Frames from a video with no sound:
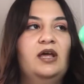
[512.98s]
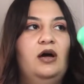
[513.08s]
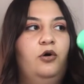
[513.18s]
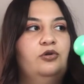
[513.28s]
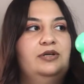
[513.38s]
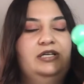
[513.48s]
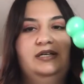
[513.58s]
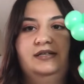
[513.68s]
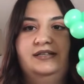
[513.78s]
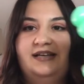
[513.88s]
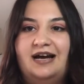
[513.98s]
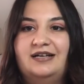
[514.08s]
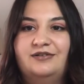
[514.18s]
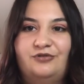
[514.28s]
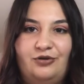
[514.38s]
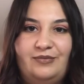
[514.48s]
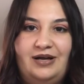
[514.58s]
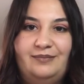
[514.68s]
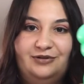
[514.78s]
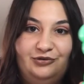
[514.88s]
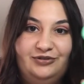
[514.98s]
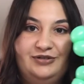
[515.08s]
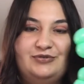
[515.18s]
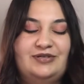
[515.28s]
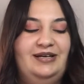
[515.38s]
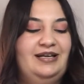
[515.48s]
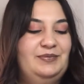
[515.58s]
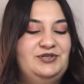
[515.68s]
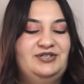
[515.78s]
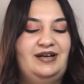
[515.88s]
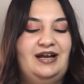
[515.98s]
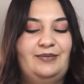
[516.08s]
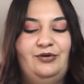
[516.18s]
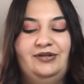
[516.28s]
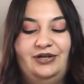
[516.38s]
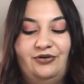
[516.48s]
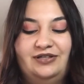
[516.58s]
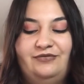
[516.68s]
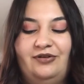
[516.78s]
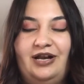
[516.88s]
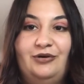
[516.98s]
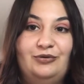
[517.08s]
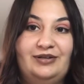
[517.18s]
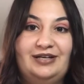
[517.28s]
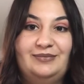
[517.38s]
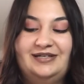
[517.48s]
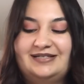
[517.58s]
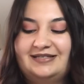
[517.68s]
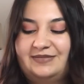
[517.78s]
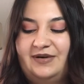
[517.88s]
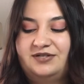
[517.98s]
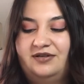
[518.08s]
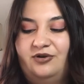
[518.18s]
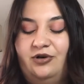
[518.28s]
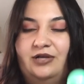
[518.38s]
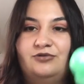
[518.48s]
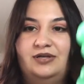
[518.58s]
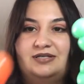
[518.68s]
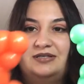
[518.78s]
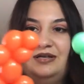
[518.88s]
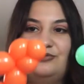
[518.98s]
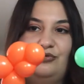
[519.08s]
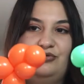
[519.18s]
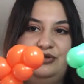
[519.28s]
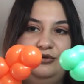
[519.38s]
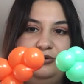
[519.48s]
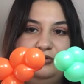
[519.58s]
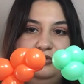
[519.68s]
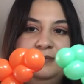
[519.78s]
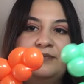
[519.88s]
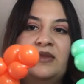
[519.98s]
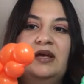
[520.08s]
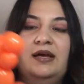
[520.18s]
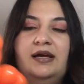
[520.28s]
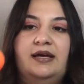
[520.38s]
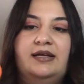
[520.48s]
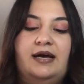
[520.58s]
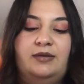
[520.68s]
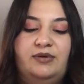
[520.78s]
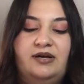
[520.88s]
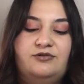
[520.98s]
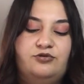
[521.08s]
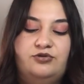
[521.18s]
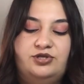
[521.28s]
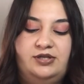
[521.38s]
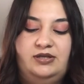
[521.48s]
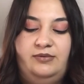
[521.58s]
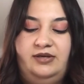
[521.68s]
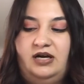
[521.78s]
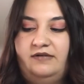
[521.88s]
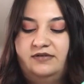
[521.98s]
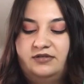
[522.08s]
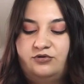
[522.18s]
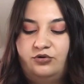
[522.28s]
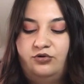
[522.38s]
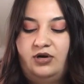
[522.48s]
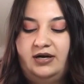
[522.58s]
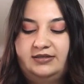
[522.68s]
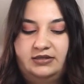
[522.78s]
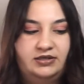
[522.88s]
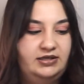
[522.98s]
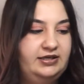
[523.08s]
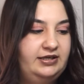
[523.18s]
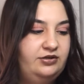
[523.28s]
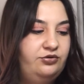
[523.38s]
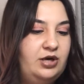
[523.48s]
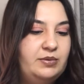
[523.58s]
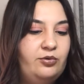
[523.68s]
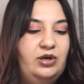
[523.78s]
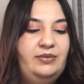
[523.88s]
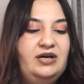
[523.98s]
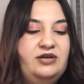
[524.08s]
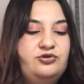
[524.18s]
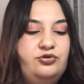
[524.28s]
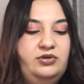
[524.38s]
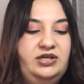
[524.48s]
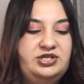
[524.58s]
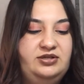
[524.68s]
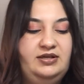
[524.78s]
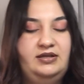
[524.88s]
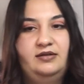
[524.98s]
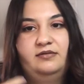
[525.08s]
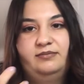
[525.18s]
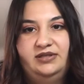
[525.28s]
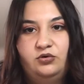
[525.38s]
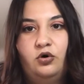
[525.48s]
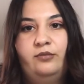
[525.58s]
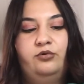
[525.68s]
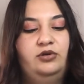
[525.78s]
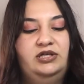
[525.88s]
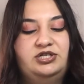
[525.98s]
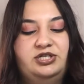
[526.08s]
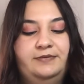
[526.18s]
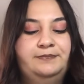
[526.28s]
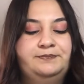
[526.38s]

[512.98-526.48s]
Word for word: onları diğer normal balonların üzerine yapıştırarak böyle dekoratif olarak kullanabilirsiniz. Bence dekorasyon açısından çok güzel oldu. Yani birkaç gün içinde tabii ki havası sönüyor artık. E, gidiyor ama böyle birkaç günlük için ya da bir doğum günü için